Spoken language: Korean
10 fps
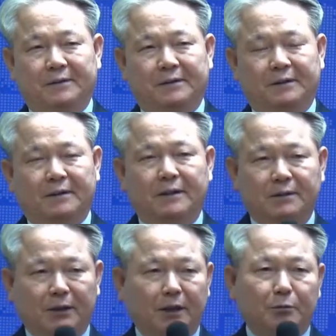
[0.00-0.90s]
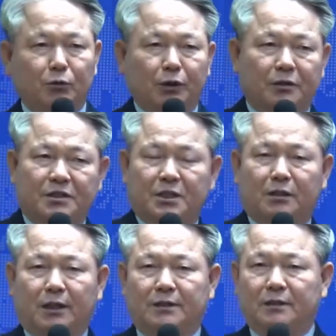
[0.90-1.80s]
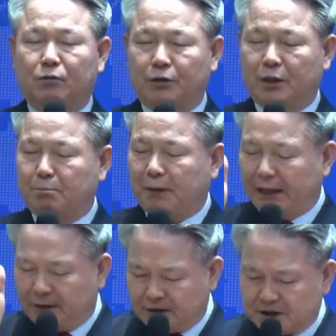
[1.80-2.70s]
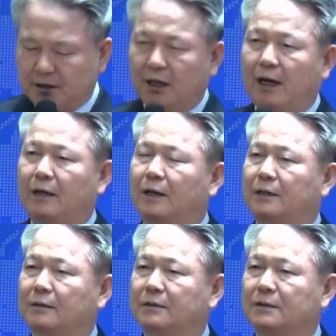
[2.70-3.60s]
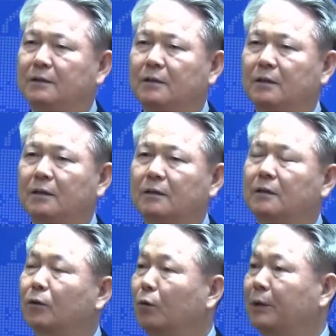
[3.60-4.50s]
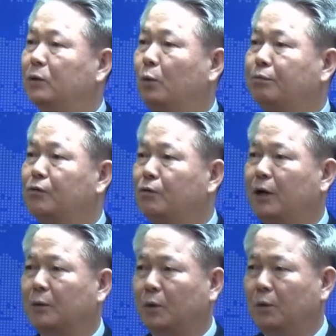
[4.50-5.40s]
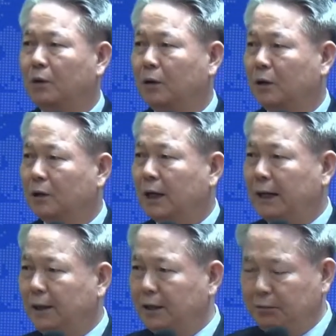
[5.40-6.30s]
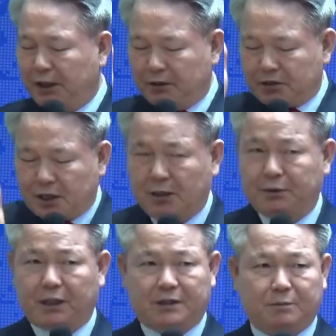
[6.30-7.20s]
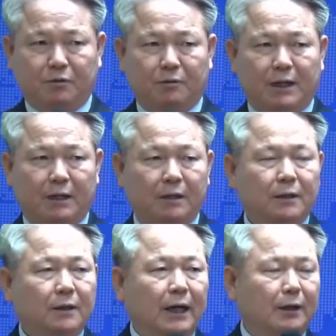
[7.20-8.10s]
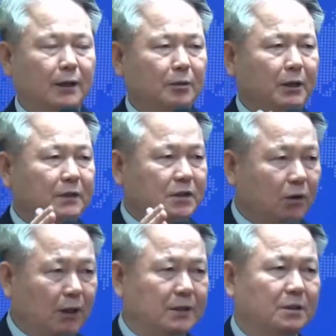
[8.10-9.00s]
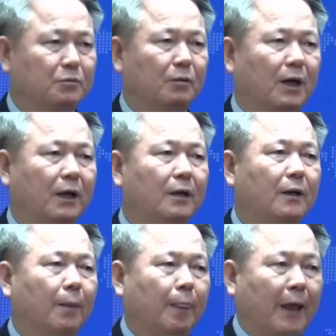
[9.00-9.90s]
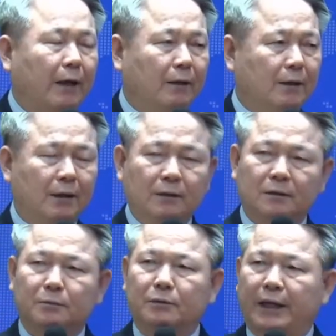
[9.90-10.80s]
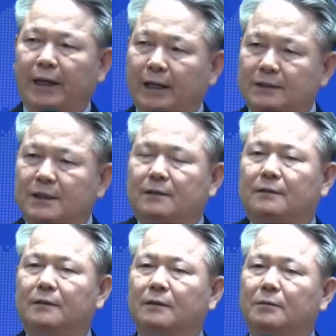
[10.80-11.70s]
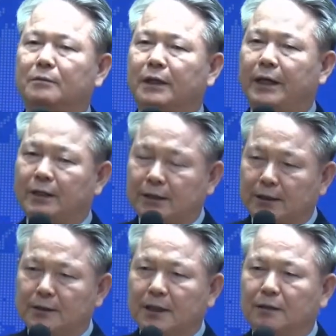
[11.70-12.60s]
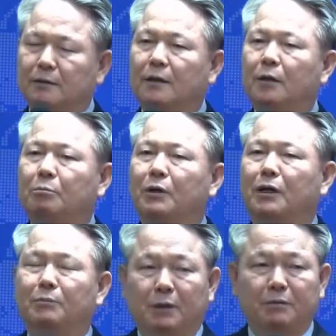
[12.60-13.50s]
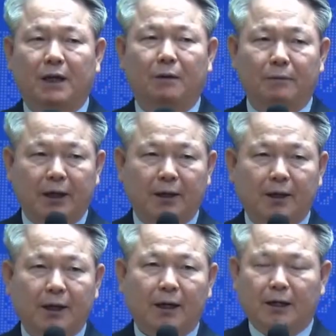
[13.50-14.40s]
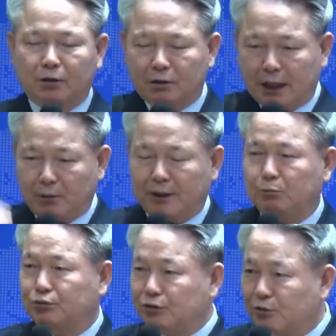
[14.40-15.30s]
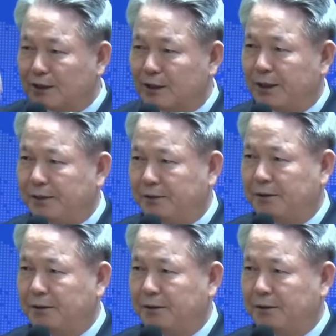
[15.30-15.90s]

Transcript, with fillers: 그래서 하나님이 우리를 징계하실 때 우리가 반드시 알아야 할 것은 그럼에도 불구하고 하나님의 자비하심과 하나님의 선하심과 나를 향한 그분의 헤세드, 그분의 인자는 변함이 없다. 왜? 하나님과 나와는 무슨 관계예요?